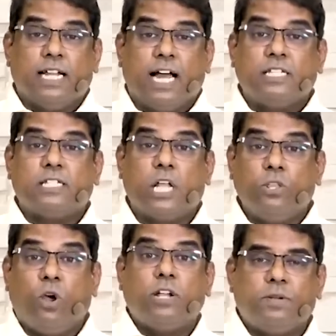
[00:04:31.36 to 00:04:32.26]
நான்
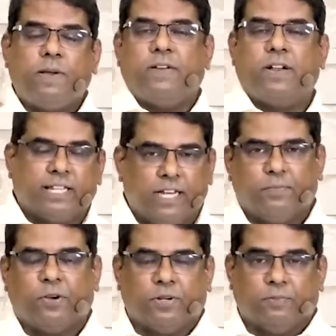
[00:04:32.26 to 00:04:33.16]
சந்தோஷமாக
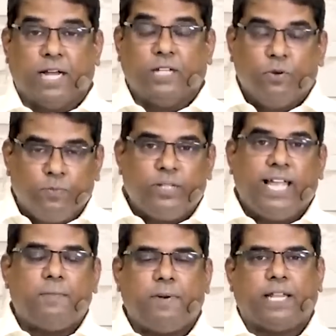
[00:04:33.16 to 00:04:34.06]
அவரிடத்துல போகணும் அதுவும்
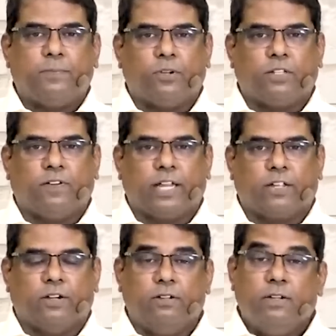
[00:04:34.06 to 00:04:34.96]
புதிய ஏற்பாட்டை பொறுத்த
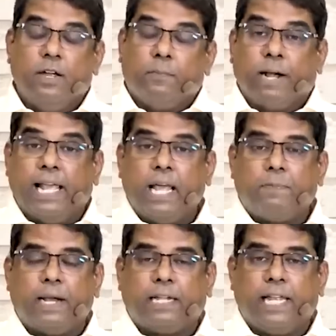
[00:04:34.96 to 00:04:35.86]
வரைக்கும் பழைய
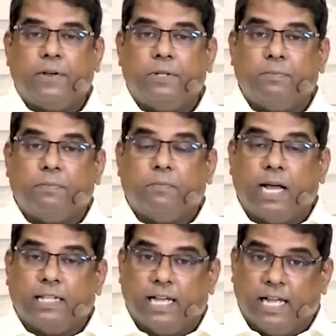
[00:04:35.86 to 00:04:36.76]
ஏற்பாட்டிலேயாவது
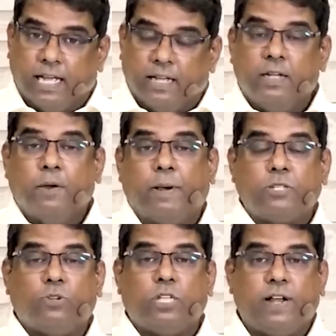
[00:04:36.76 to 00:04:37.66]
அந்த
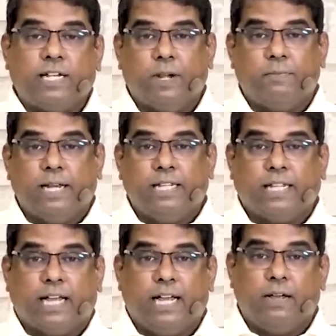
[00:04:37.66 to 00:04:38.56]
பரிசுத்தவான்கள்
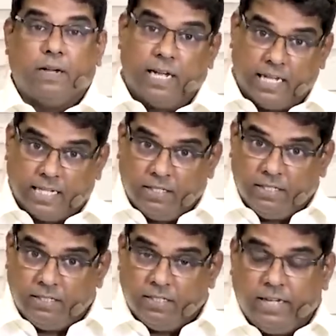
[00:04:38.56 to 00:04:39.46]
மறித்தா
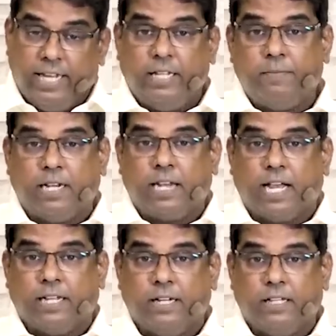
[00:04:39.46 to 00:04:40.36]
அதாவது
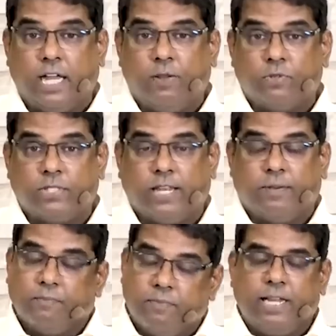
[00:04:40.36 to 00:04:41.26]
நீதிமான்களாக இருந்தாலும்
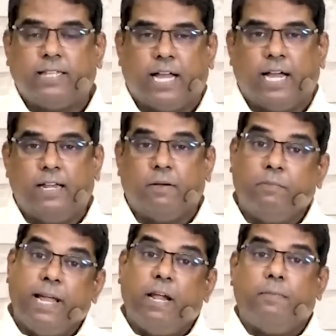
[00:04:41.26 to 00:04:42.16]
சரி மறித்தால்
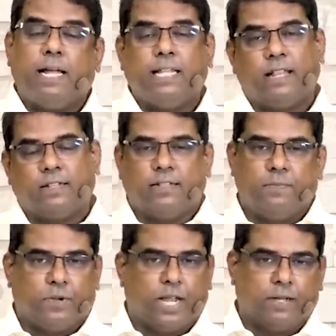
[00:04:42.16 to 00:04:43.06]
மேல் பாதாளத்துக்கு
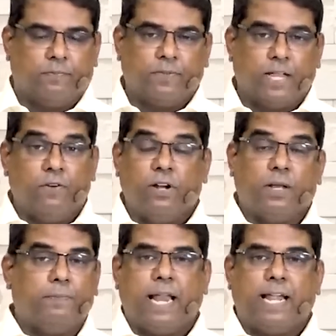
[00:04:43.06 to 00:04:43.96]
தான் போனாங்க
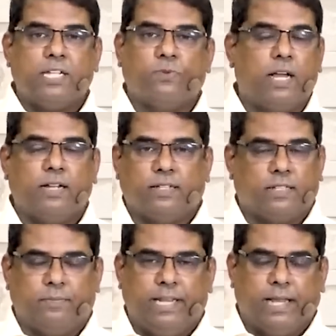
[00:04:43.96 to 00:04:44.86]
அவங்களுக்கு பேரடைஸ்
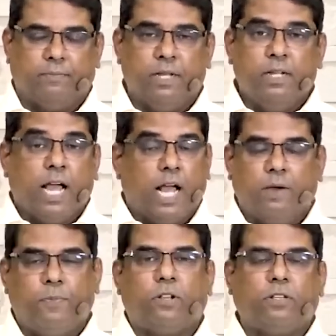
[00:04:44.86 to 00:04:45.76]
வாக்குத்தத்தம் இல்லை
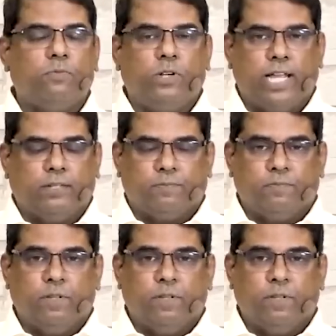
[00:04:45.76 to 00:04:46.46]
அங்கே போகிறதுக்கு முடியாது